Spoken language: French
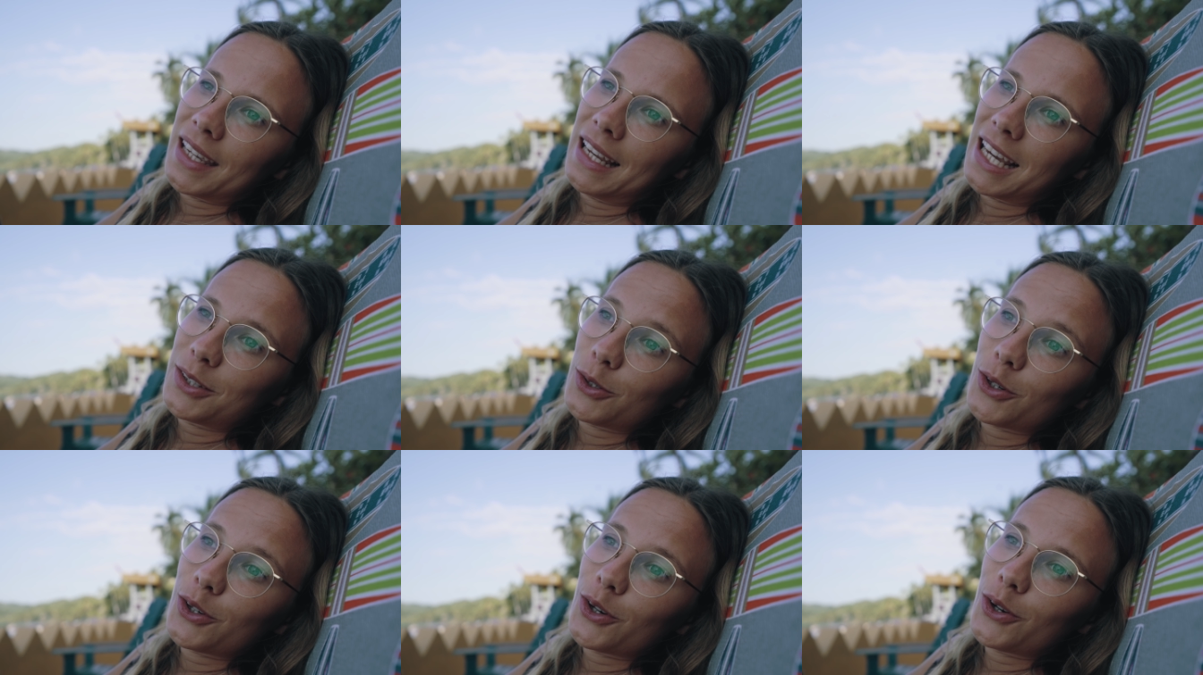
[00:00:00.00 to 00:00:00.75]
Et là, de
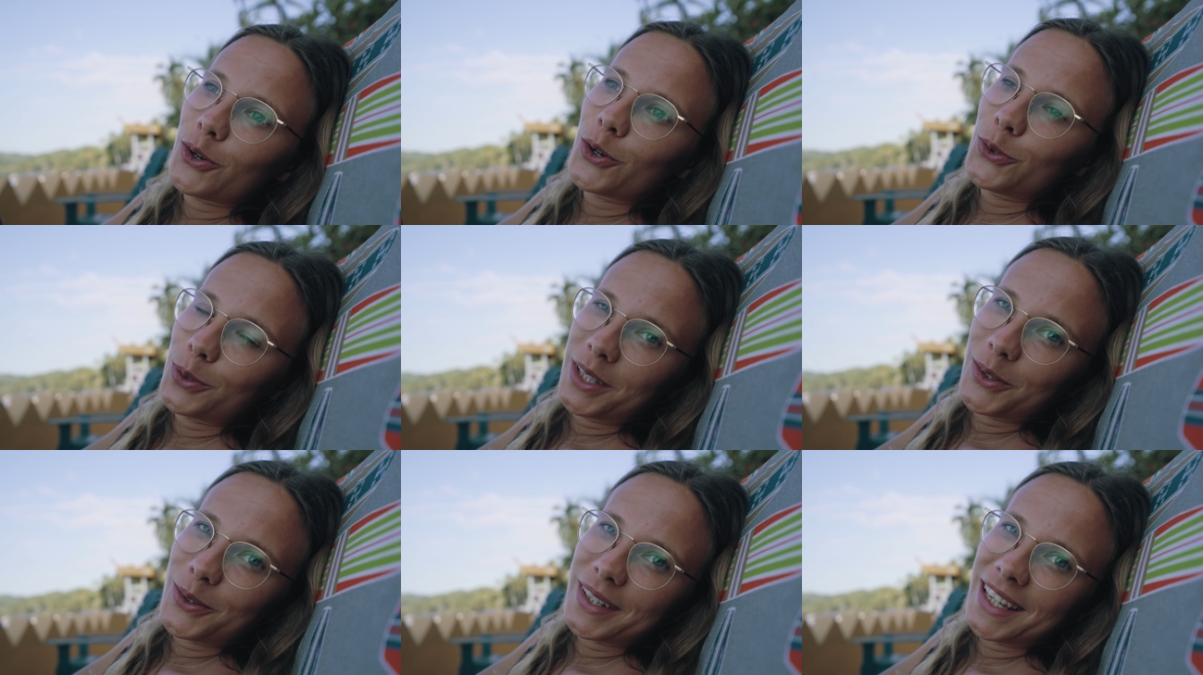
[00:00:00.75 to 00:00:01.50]

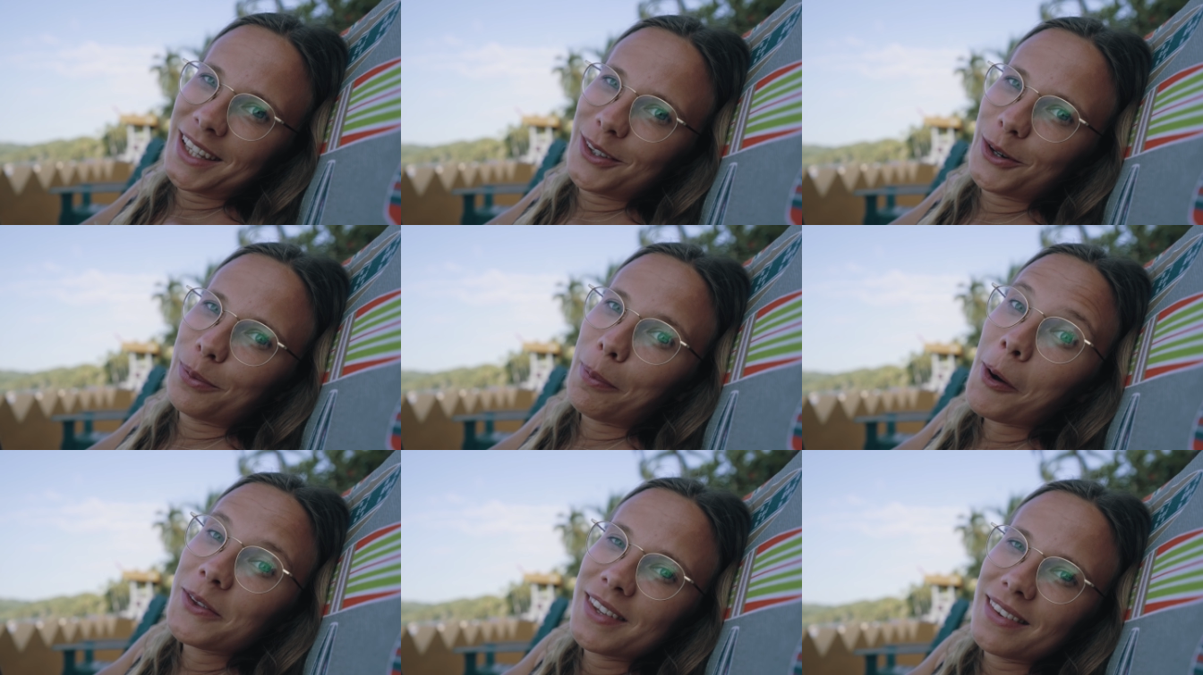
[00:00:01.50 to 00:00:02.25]
retourner dans Henri, de
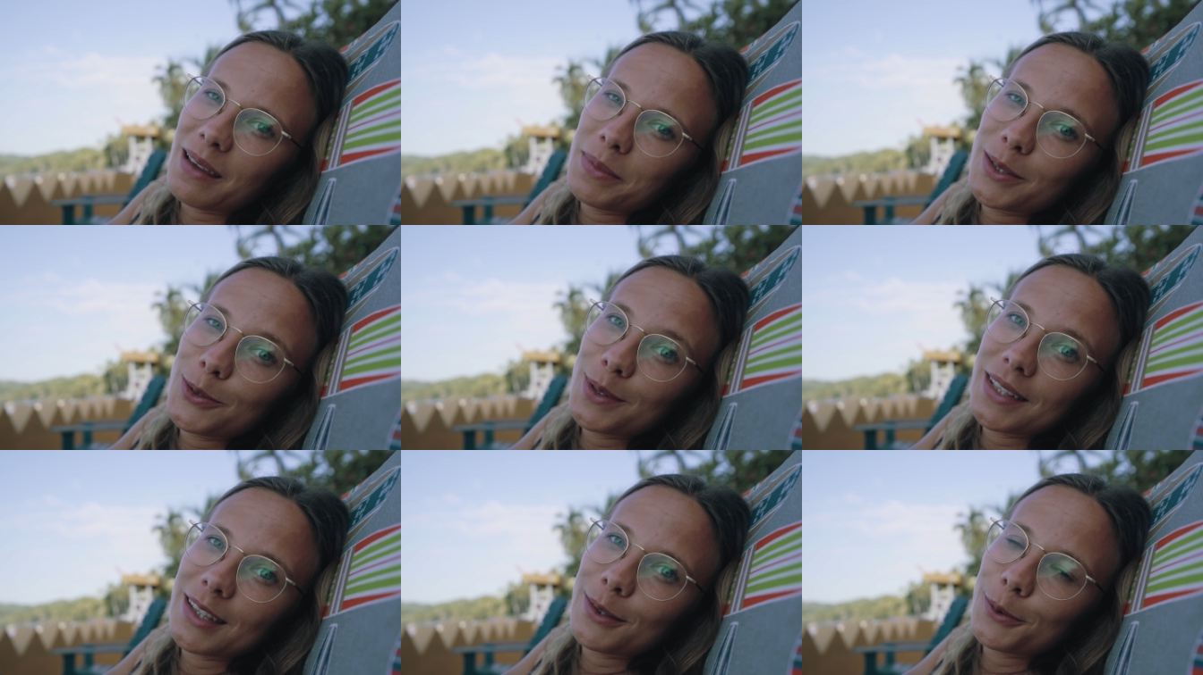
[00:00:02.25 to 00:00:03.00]
reprendre ses
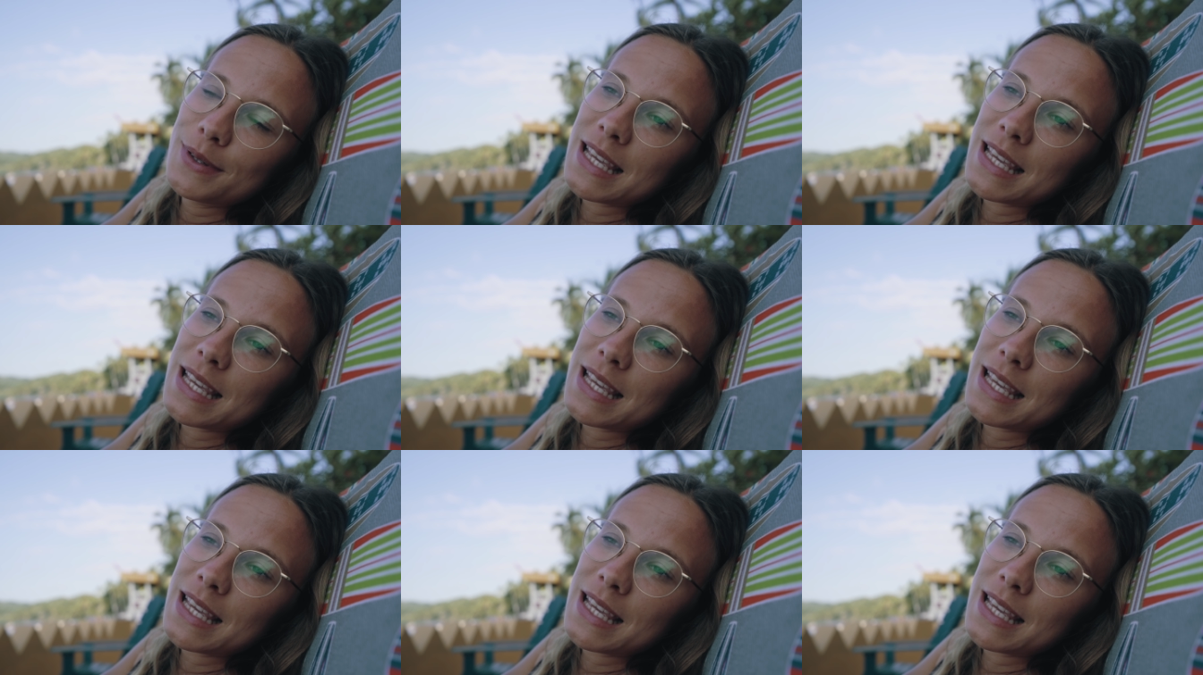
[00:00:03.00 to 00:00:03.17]
habitudes et tout,